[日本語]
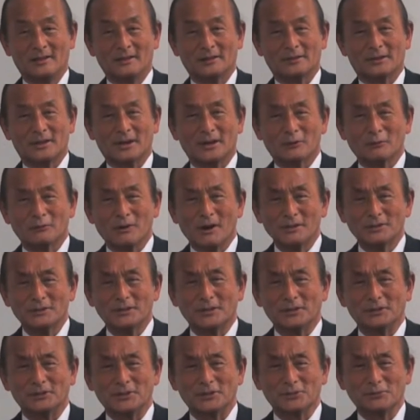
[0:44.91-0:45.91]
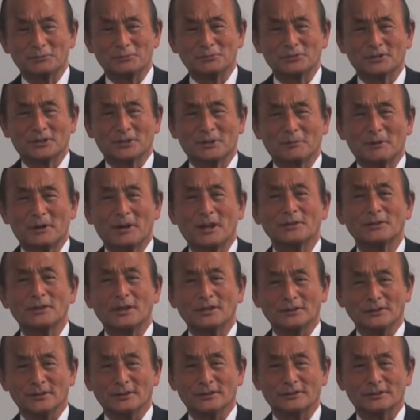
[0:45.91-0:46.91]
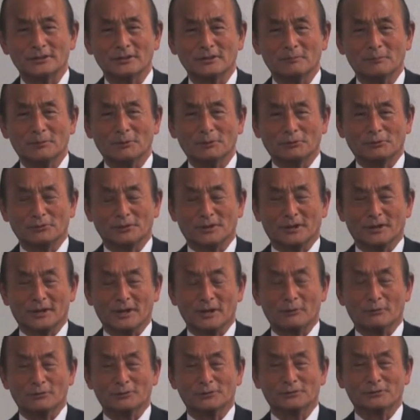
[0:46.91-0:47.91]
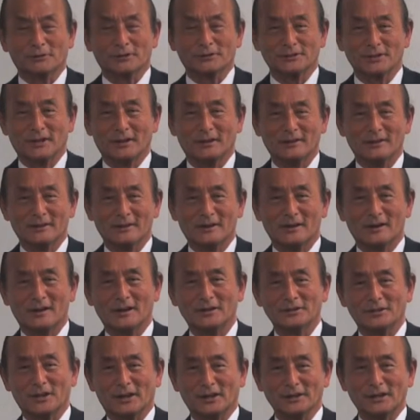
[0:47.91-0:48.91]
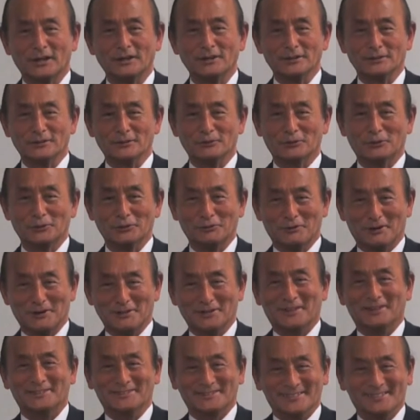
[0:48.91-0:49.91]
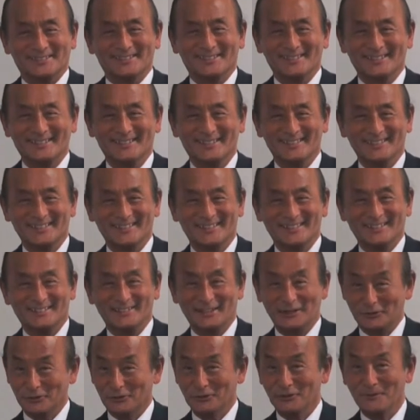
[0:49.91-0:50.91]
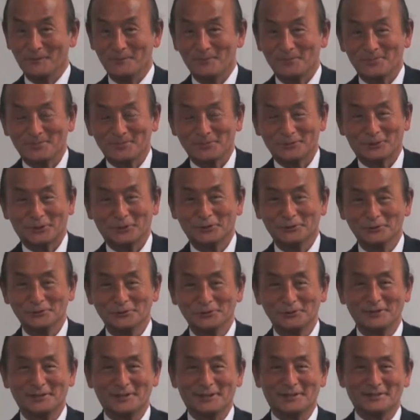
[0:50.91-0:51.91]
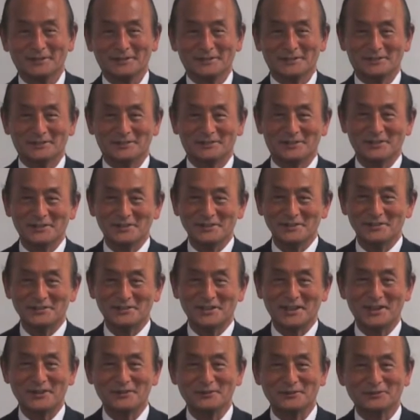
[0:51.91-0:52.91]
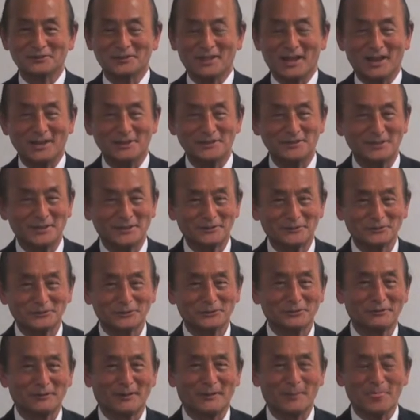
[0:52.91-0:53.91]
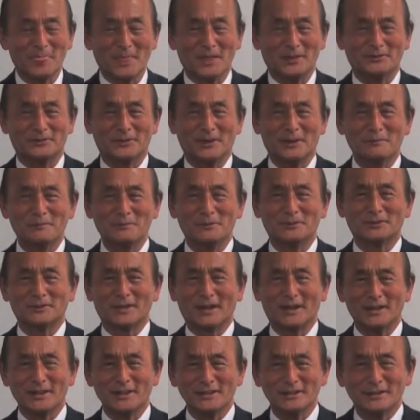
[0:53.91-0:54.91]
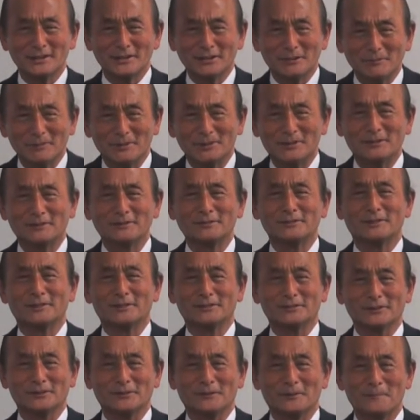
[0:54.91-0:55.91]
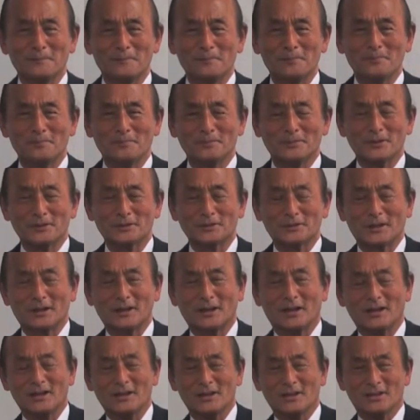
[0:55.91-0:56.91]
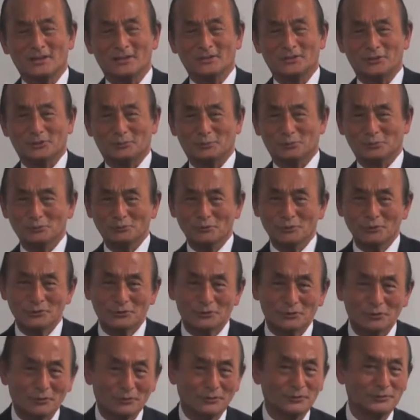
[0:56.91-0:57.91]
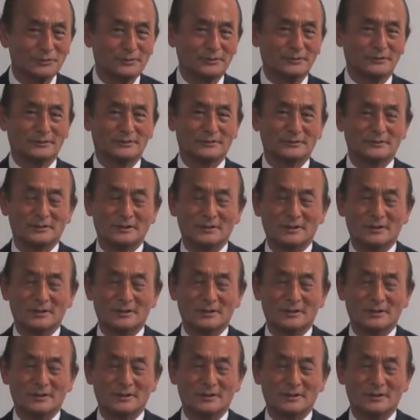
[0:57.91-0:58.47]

結婚相手だって自分で決められないんです美智子さん結婚してくださいあなたが嫌ですこれで終わりですでしょというふうに人生の大事なことは全部他人が決めてるんですよですから自分を主張する